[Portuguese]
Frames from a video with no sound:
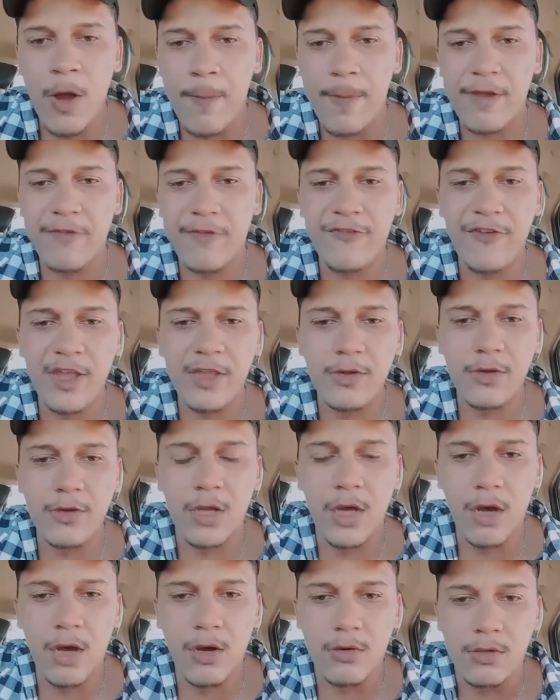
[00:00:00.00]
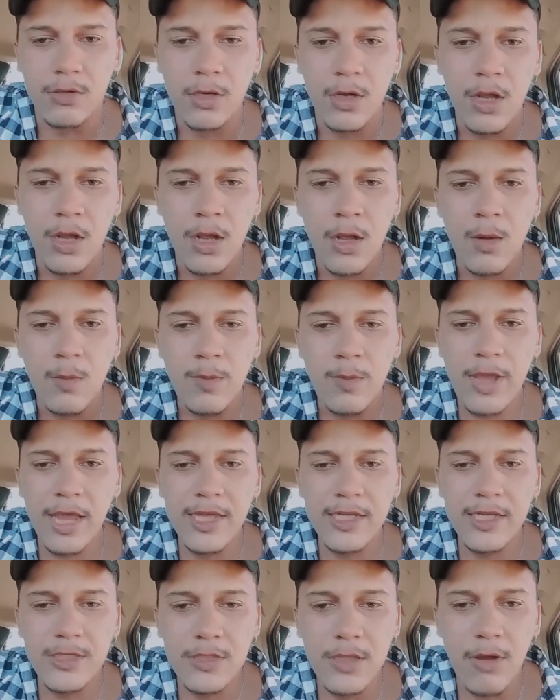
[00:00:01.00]
Não vou entrar no campo se a senhora
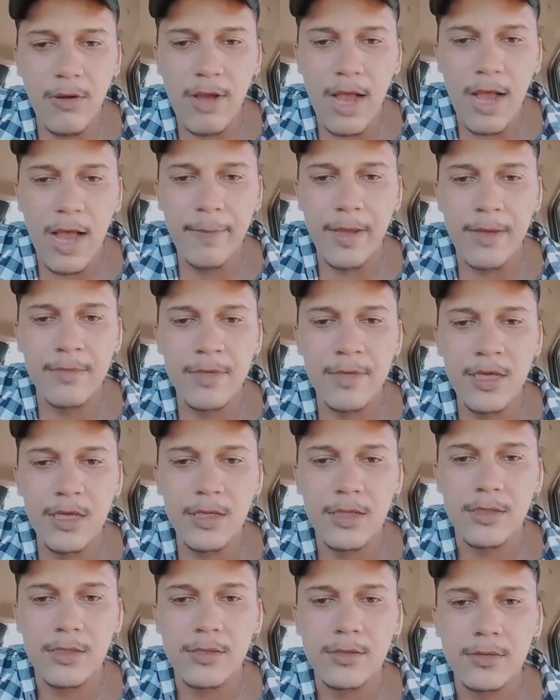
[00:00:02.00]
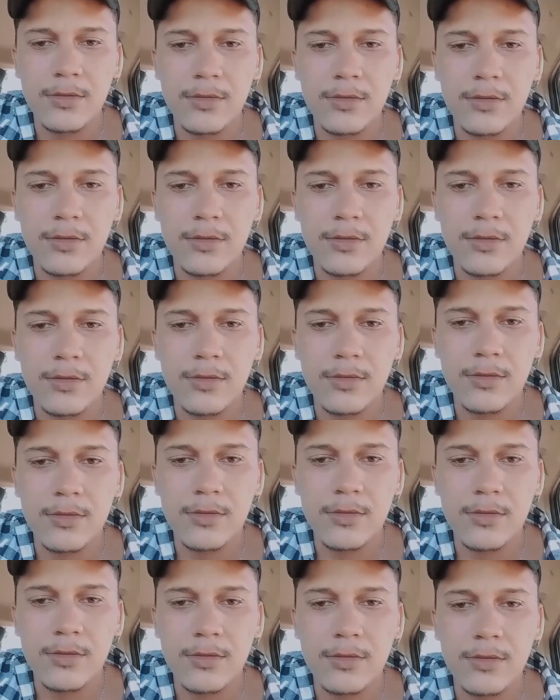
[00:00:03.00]
é uma boa prefeita ou não porque
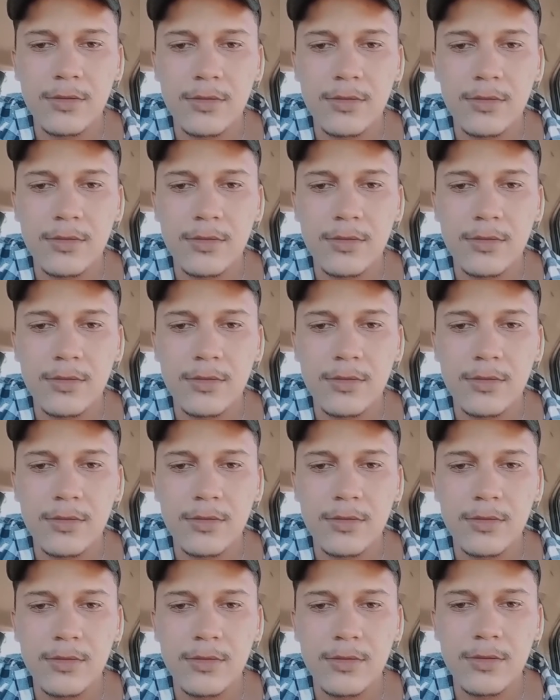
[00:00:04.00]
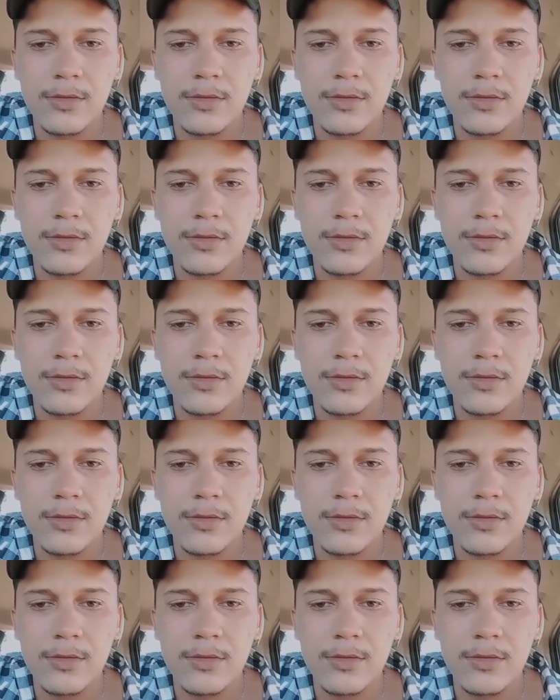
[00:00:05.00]
isso não cabe a mim.